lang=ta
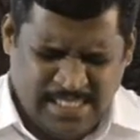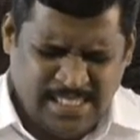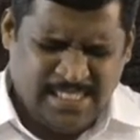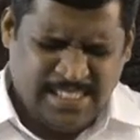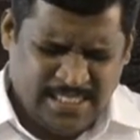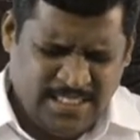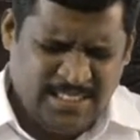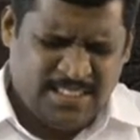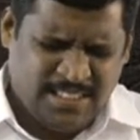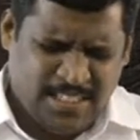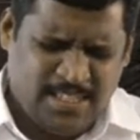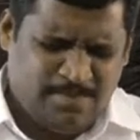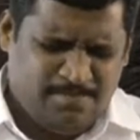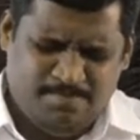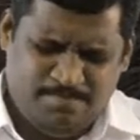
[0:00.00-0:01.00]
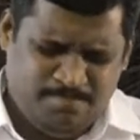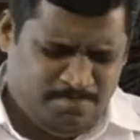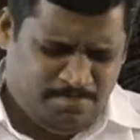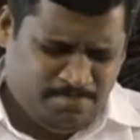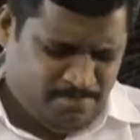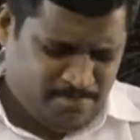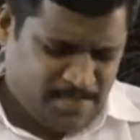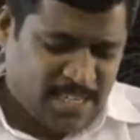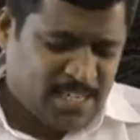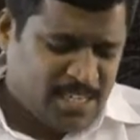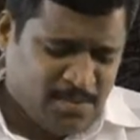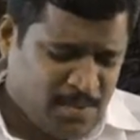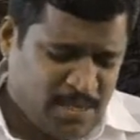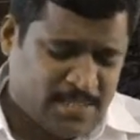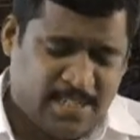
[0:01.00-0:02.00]
என்ன அரைஞ்சிட்டான்
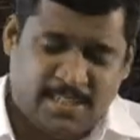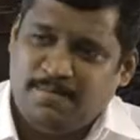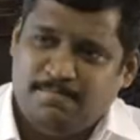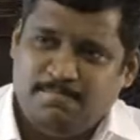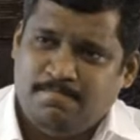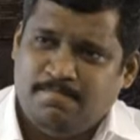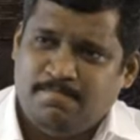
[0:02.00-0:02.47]
மறக்க மாட்டேன்